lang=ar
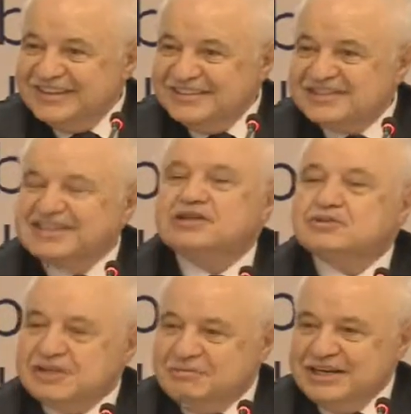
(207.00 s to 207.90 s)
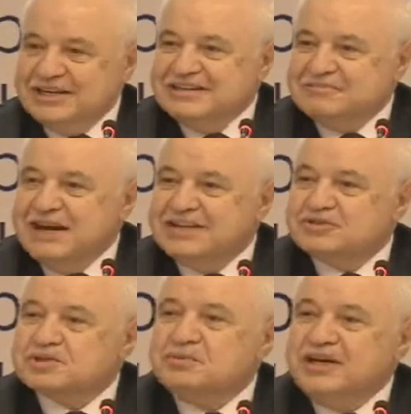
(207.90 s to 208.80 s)
76 بعد
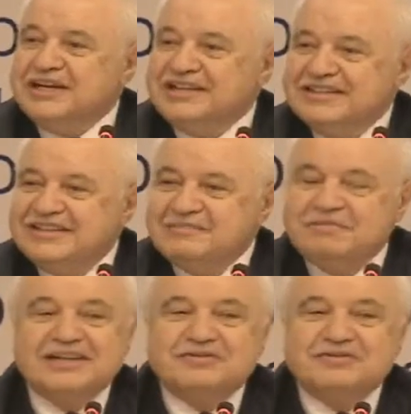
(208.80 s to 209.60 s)
اسبوعين بعد